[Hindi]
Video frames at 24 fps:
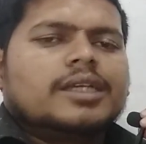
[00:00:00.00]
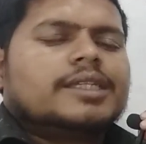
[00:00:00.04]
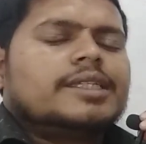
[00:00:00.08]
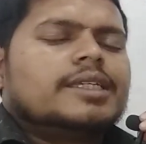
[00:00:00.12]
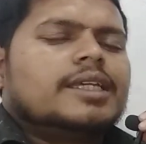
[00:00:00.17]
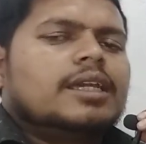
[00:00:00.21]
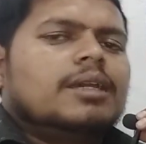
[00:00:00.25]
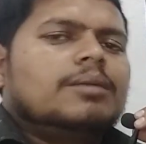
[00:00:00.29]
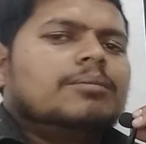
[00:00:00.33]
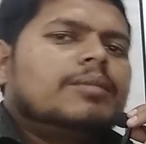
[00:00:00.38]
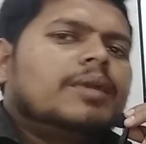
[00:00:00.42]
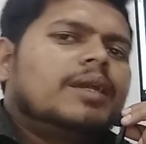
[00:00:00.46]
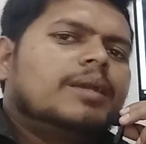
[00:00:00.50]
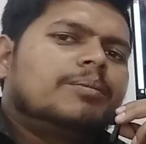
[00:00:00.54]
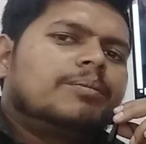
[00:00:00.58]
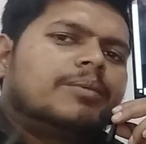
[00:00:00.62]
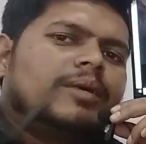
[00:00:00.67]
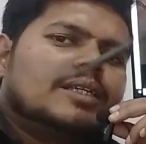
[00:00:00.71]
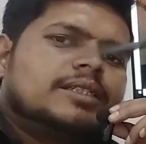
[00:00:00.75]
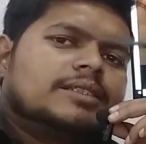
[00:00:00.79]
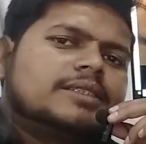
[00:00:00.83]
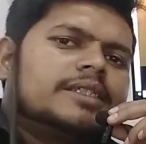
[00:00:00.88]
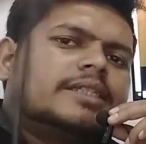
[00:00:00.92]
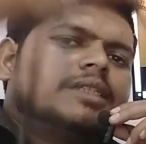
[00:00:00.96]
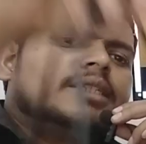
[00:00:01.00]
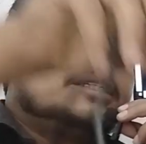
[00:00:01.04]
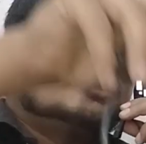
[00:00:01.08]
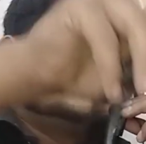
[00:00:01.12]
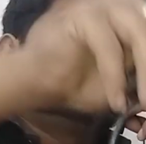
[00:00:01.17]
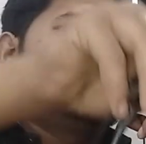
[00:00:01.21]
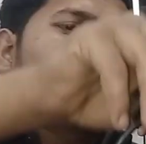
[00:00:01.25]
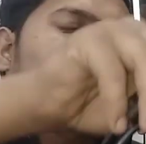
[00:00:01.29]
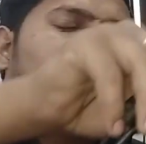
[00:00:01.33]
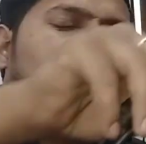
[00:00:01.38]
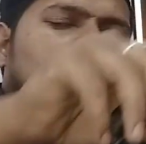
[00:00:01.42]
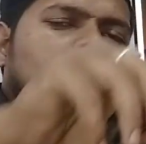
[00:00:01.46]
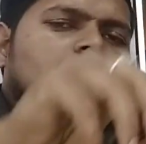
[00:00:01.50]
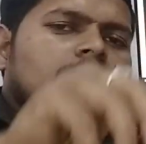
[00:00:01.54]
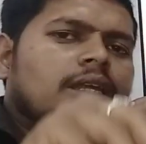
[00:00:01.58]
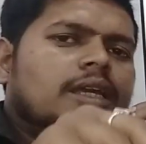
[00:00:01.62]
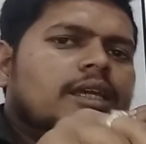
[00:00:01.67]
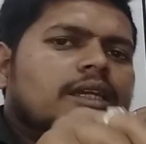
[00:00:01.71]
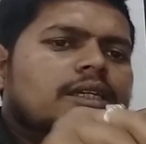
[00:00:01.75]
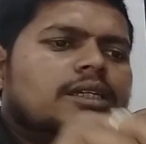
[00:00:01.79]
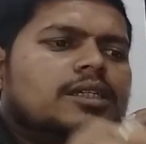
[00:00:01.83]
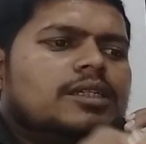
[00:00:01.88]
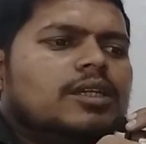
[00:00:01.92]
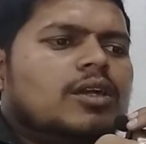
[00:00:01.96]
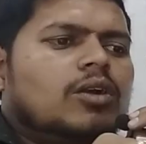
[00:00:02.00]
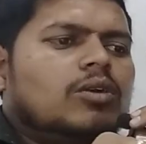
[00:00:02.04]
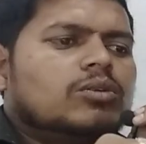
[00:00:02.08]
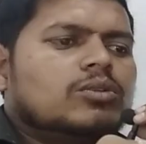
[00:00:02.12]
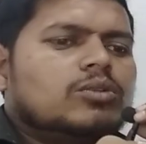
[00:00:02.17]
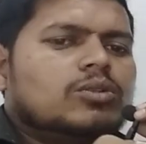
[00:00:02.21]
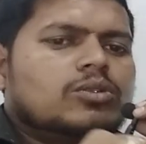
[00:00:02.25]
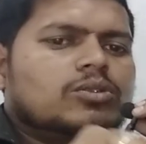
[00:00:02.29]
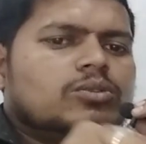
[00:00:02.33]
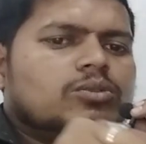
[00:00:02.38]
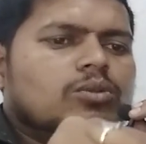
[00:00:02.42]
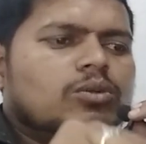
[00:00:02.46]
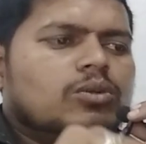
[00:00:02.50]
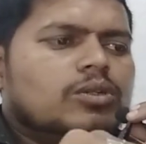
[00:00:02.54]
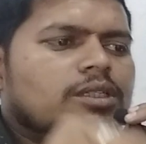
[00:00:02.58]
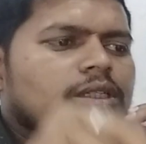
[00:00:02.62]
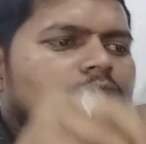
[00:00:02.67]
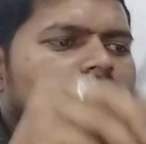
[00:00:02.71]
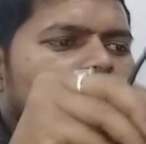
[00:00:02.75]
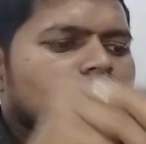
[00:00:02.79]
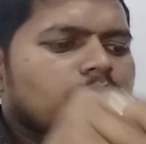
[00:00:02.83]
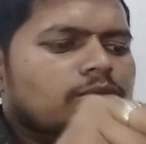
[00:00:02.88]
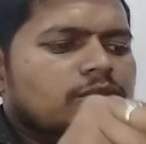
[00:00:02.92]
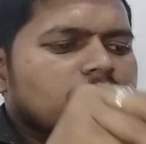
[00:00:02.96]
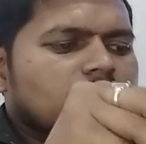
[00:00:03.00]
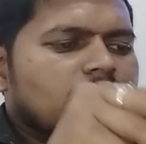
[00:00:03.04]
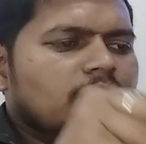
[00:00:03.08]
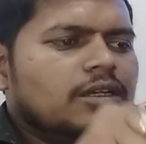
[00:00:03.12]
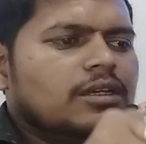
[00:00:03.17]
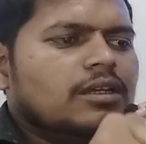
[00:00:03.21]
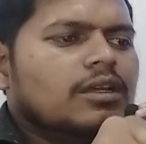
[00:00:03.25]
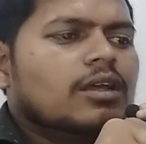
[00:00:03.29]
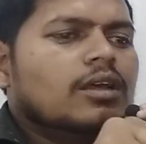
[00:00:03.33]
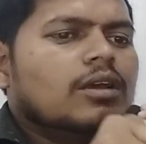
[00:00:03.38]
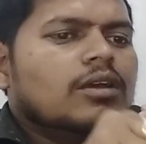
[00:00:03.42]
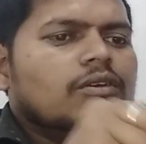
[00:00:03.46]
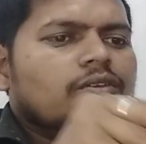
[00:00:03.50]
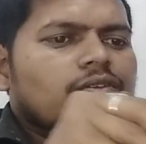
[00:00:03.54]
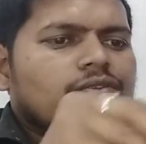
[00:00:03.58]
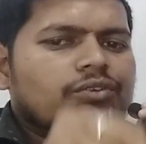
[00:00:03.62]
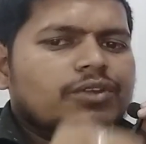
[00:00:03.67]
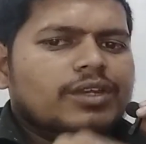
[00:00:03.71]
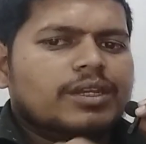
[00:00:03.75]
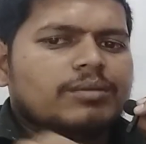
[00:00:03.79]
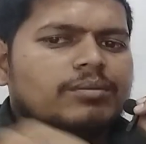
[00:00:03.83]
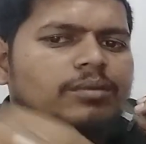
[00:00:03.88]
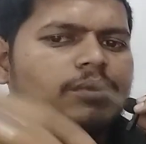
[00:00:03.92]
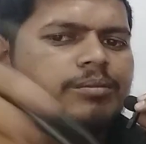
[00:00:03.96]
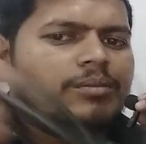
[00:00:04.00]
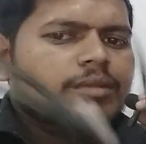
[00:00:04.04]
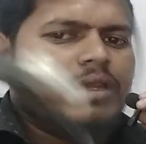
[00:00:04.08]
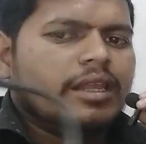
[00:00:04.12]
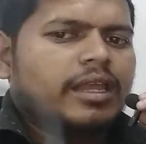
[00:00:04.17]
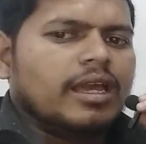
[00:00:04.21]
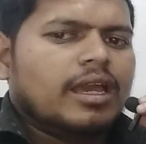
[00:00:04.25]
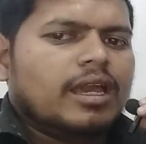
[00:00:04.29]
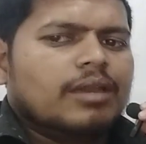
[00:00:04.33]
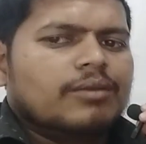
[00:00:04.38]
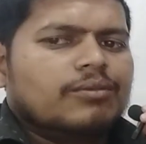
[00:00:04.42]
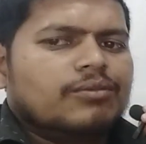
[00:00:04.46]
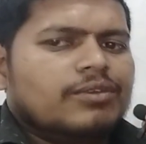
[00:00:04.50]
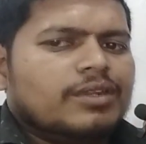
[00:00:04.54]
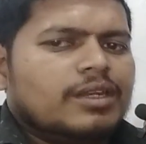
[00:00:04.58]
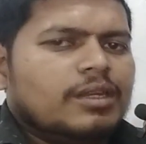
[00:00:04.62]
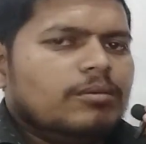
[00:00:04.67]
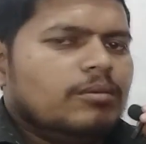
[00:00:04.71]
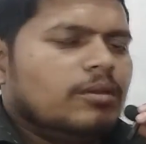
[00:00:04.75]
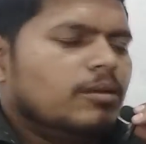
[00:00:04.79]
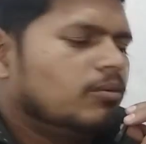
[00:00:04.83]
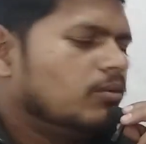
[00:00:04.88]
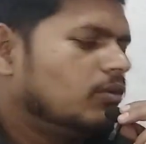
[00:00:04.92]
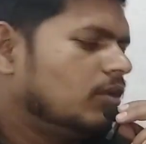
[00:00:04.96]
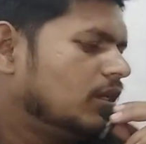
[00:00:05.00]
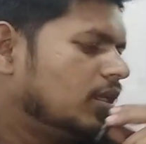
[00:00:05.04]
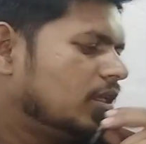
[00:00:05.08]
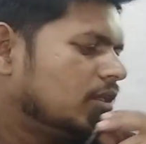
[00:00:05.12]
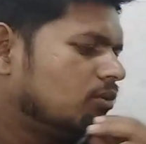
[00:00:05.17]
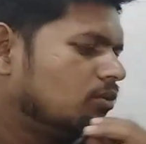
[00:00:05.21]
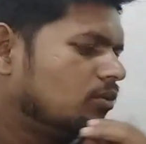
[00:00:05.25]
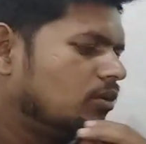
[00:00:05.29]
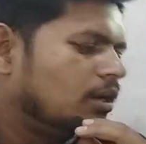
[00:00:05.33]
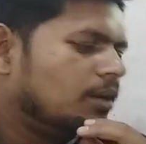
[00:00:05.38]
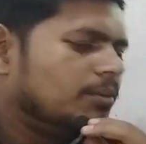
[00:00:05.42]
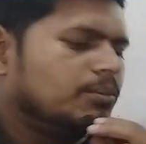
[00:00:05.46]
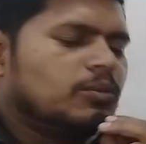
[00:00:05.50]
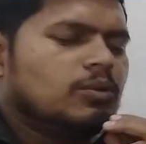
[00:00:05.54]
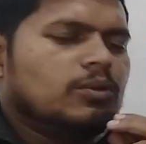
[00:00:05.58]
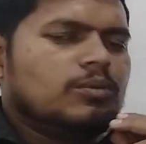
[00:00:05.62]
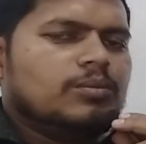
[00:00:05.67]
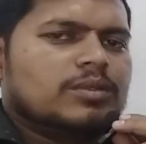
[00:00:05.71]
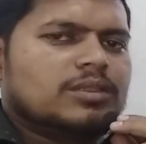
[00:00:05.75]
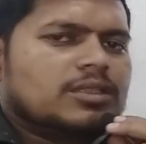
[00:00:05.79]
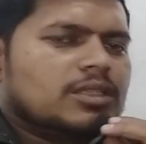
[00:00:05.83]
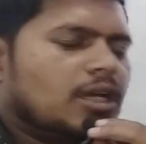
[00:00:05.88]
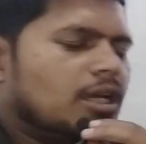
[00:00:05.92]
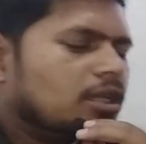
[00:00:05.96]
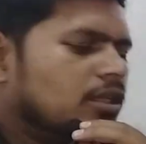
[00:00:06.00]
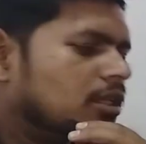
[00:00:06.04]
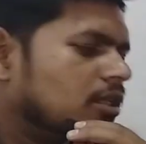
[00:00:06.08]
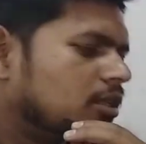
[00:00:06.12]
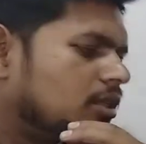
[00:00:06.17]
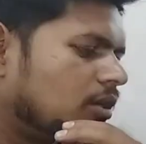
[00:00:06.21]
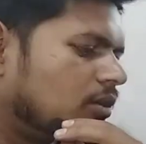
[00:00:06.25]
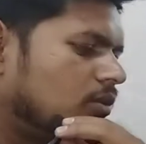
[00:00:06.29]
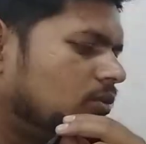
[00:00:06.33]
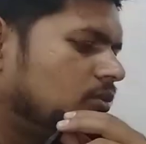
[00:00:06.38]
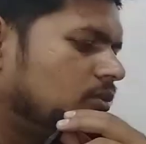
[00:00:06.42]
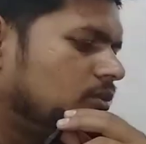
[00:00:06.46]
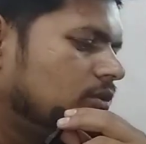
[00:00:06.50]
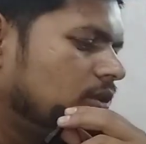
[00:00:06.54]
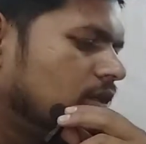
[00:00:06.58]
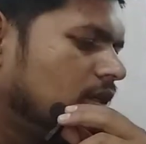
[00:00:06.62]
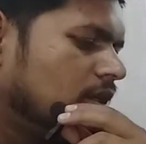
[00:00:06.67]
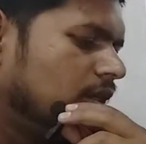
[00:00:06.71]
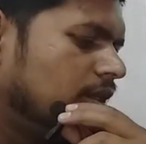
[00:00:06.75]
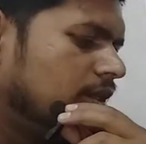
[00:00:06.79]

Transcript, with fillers: ये मैं परचेज नहीं नहीं किया हूँ दोस्तों ये मुझे फ्री में मिला है फ्री में बोले तो आपको बता देता हूँ